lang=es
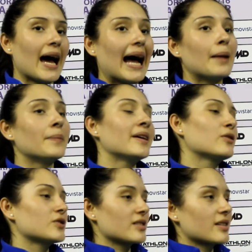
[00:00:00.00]
al
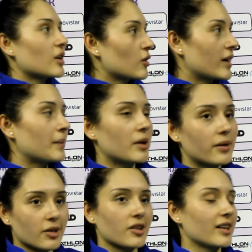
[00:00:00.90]
menos a hacer lo que era
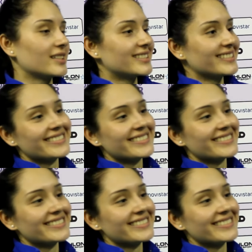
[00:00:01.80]
Milagros Rodríguez.